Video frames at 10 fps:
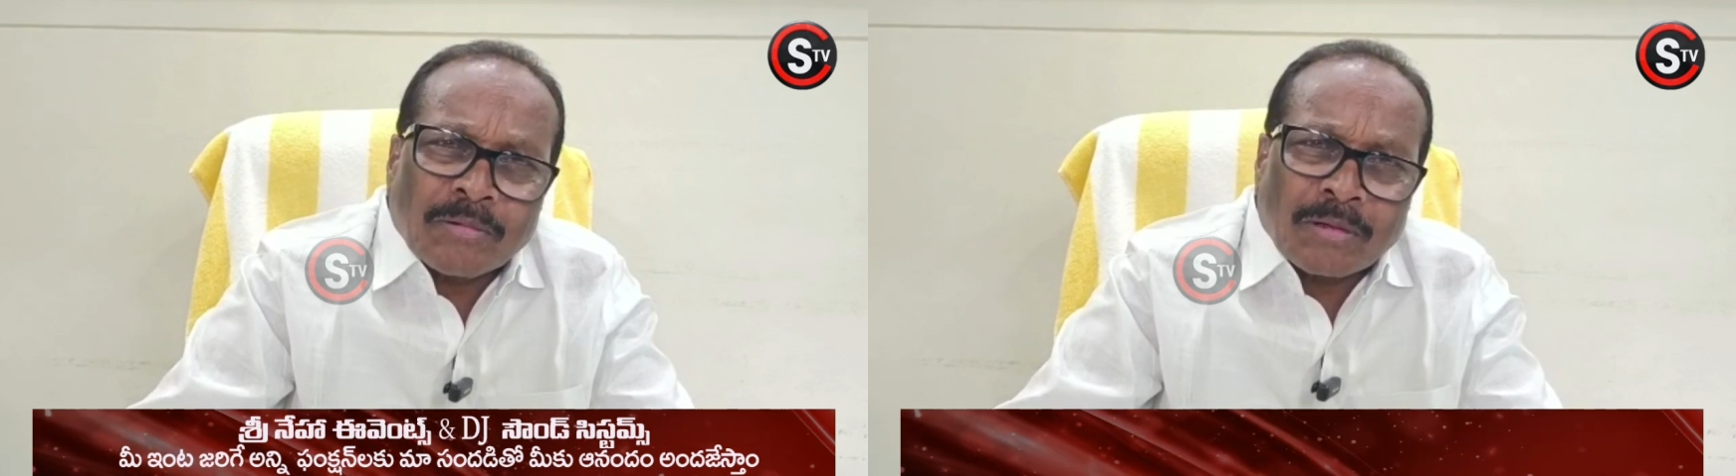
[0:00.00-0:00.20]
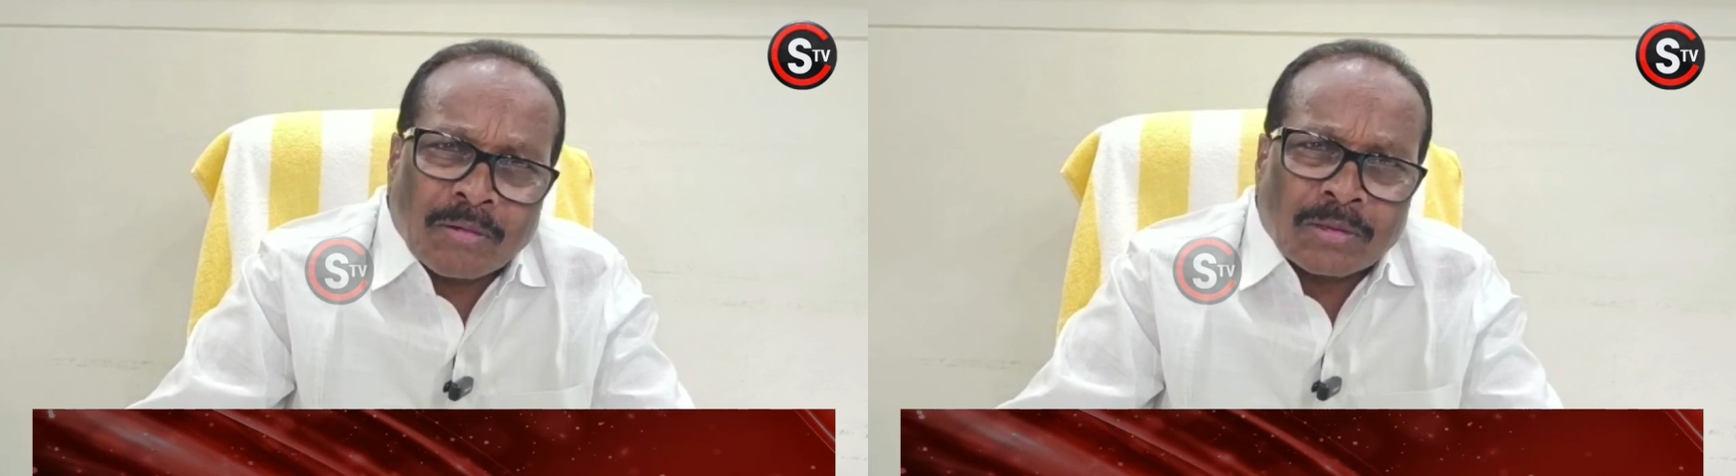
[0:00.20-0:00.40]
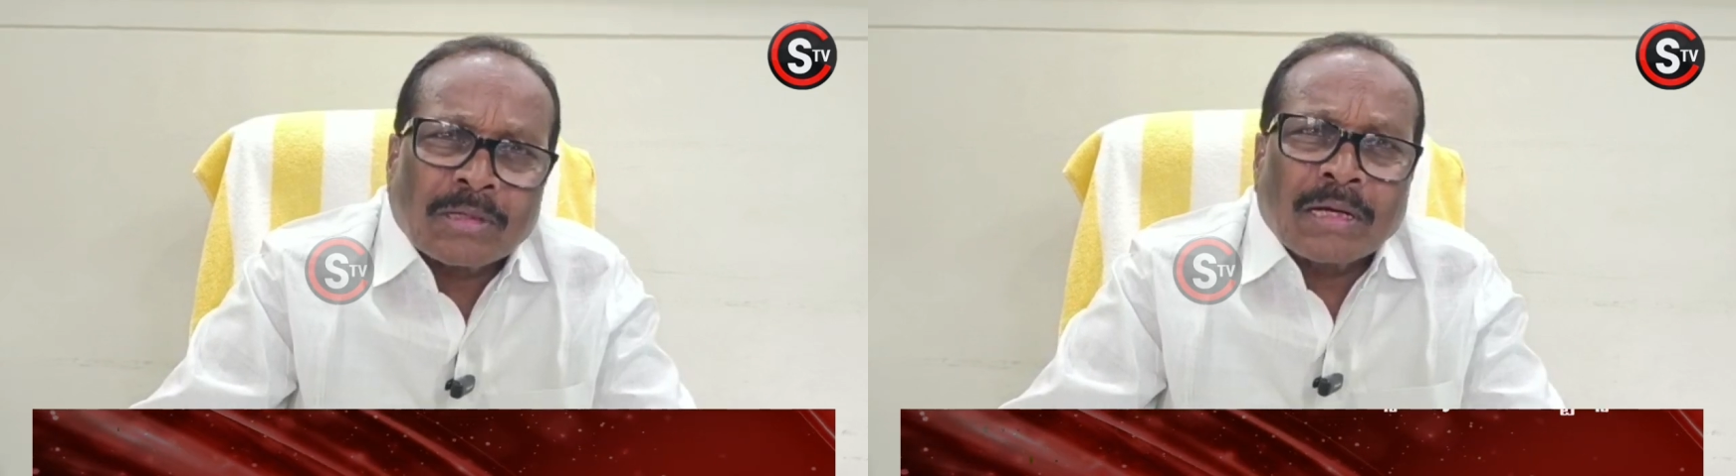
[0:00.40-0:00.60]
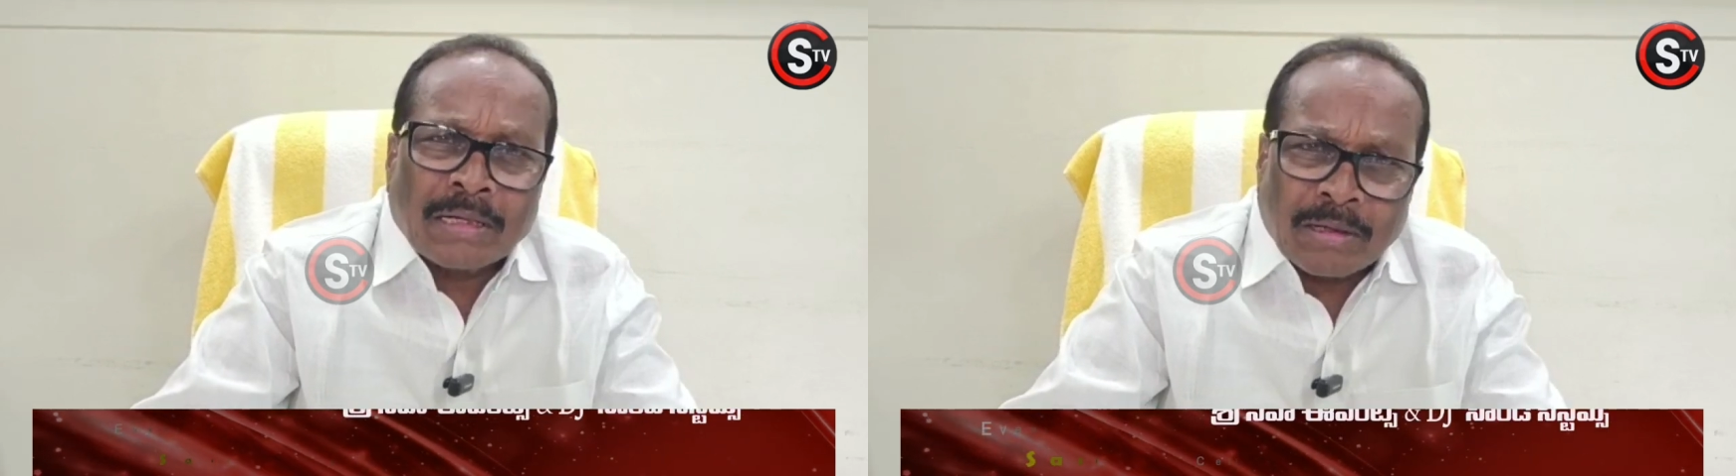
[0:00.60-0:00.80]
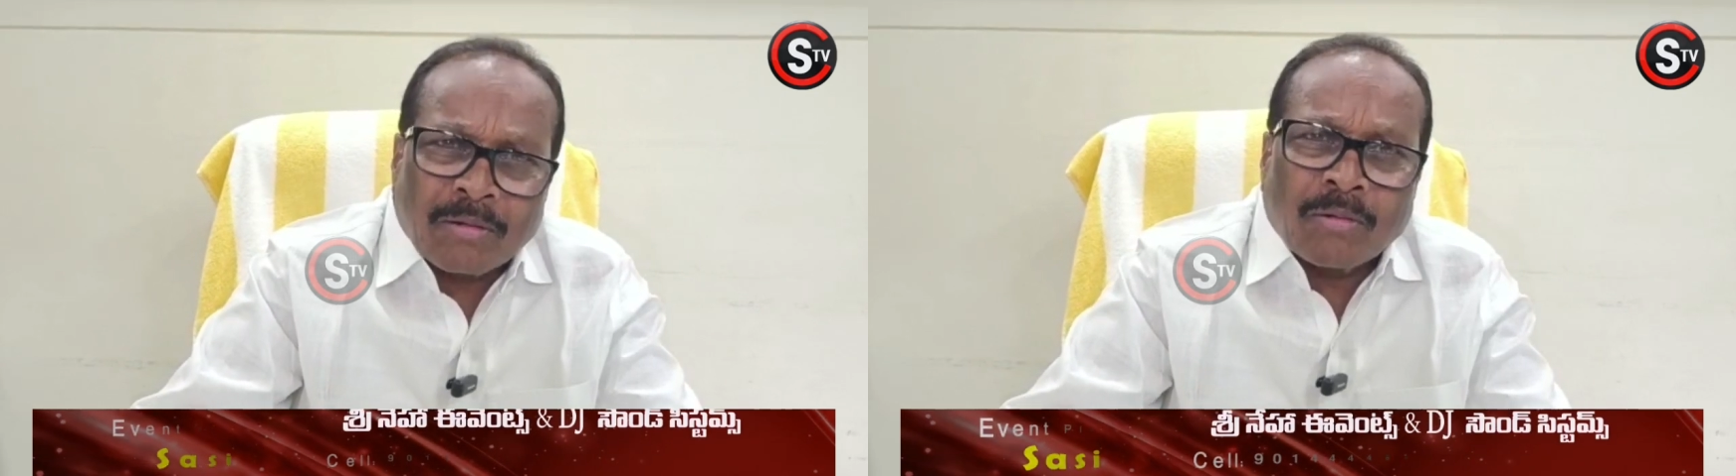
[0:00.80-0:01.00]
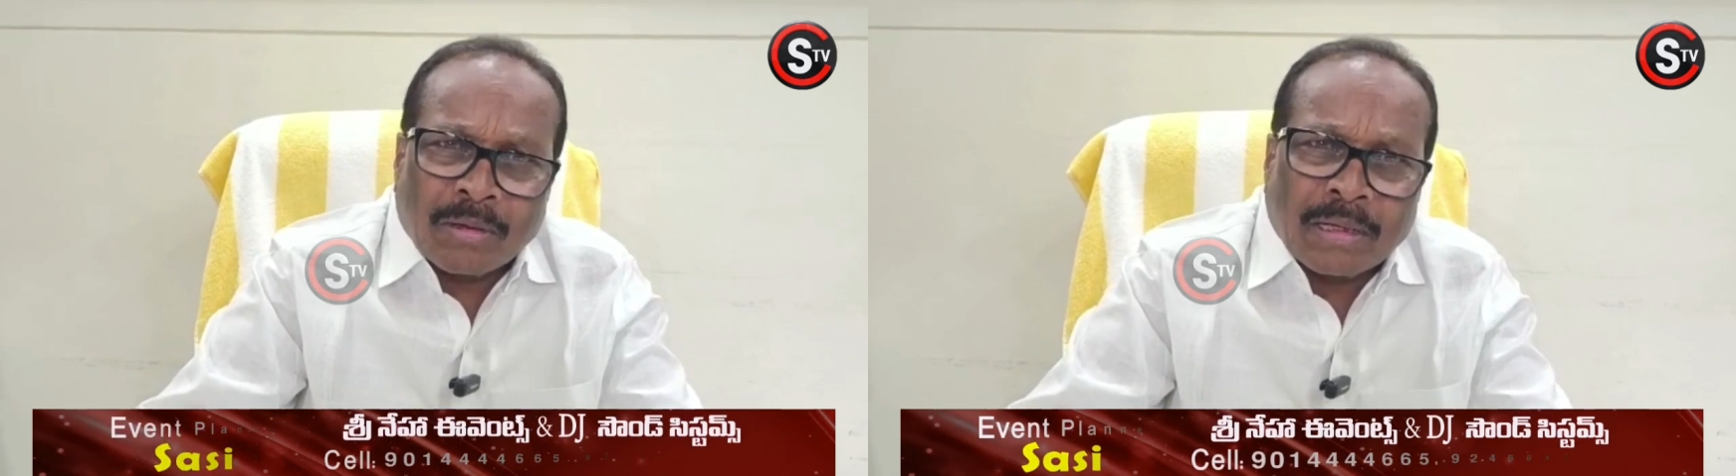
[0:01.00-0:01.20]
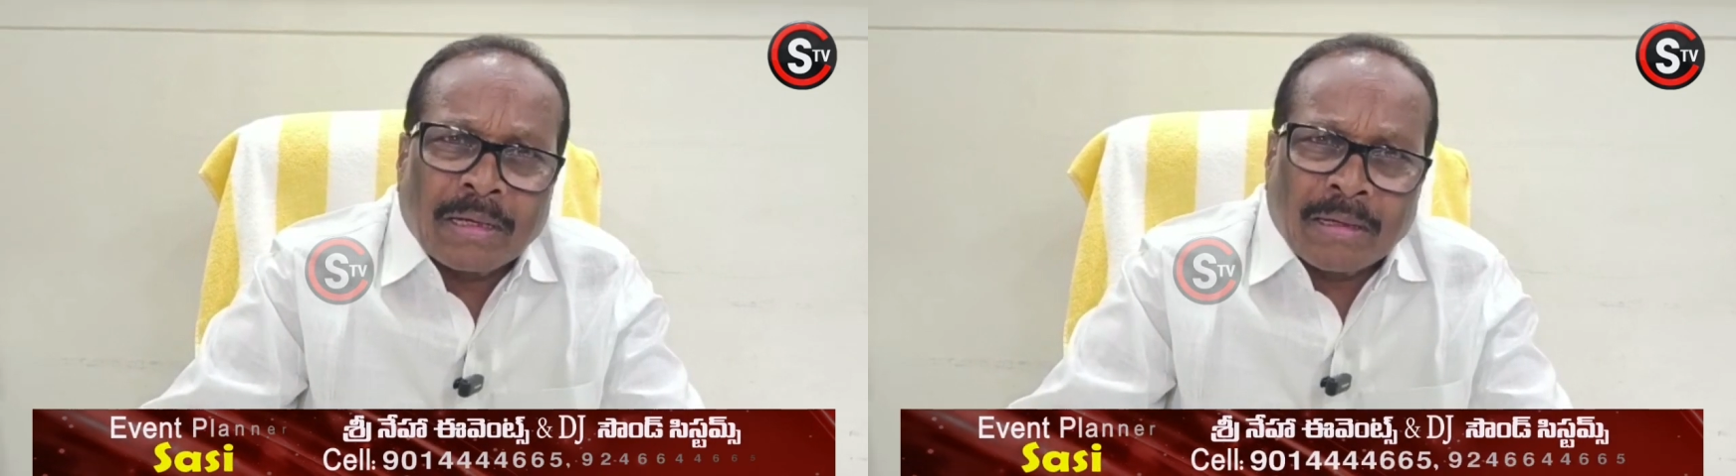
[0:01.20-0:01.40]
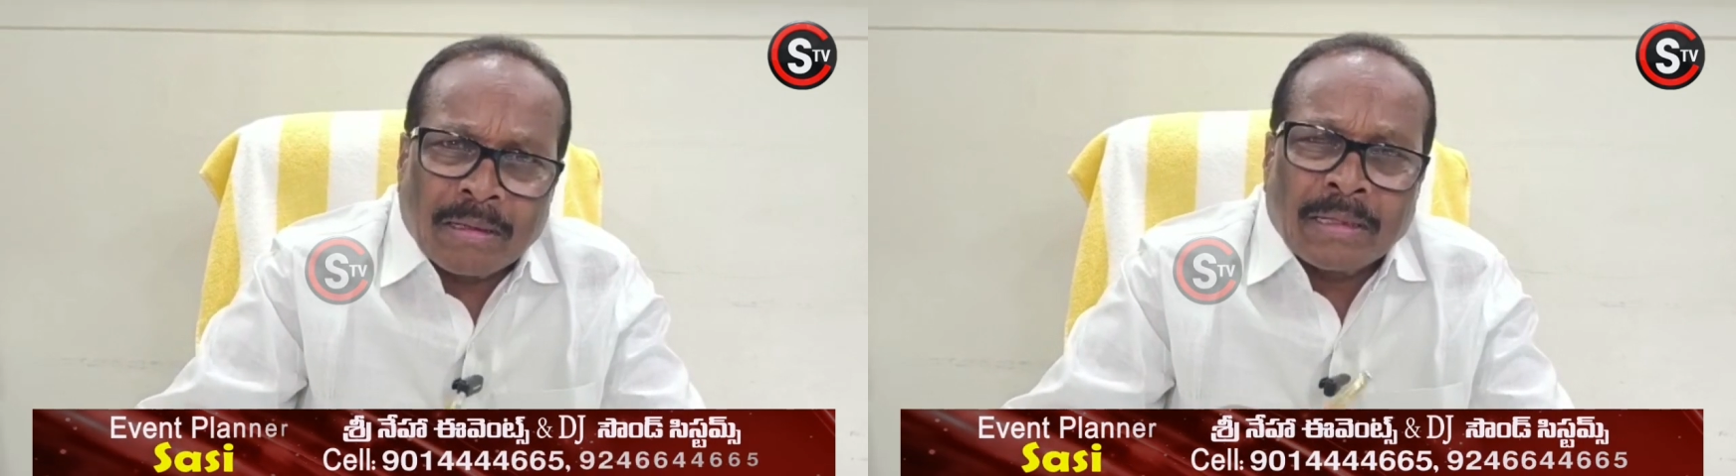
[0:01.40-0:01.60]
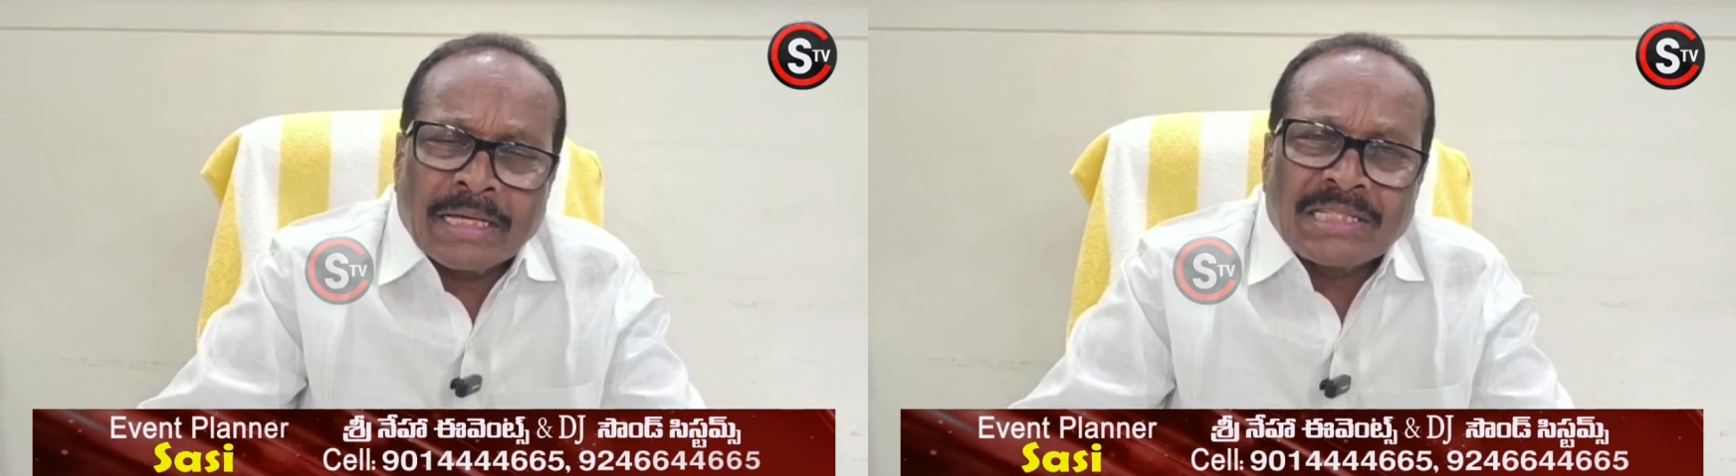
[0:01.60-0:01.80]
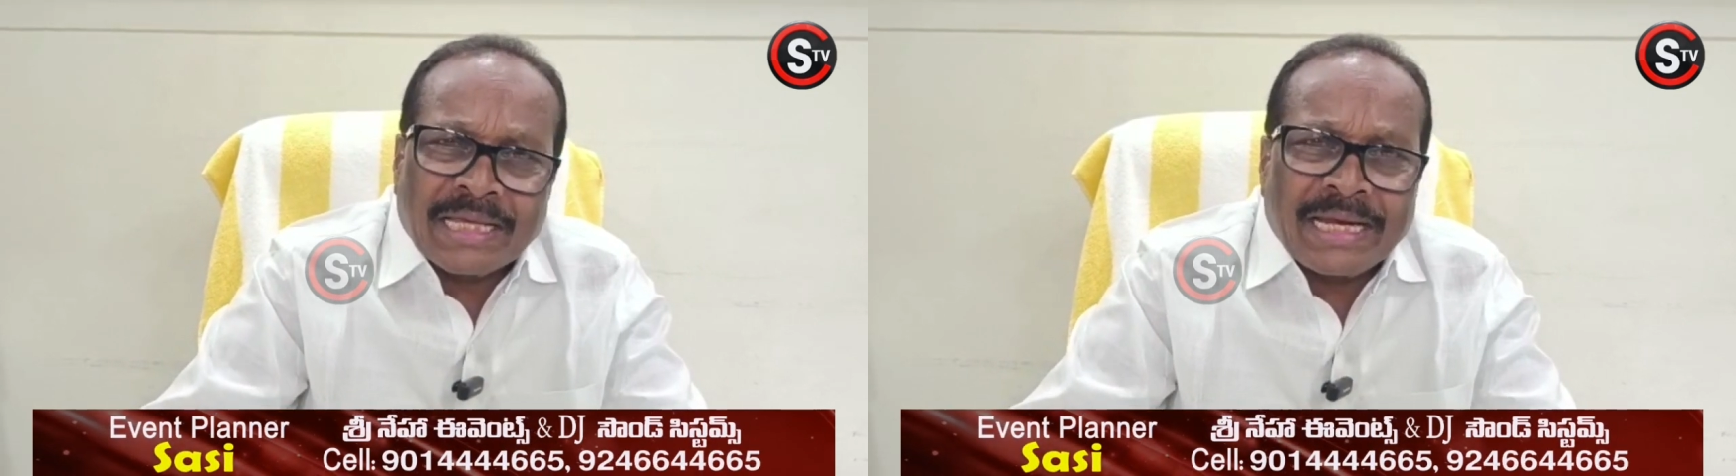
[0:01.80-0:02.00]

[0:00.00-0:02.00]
ఒక కొత్తగా కేసు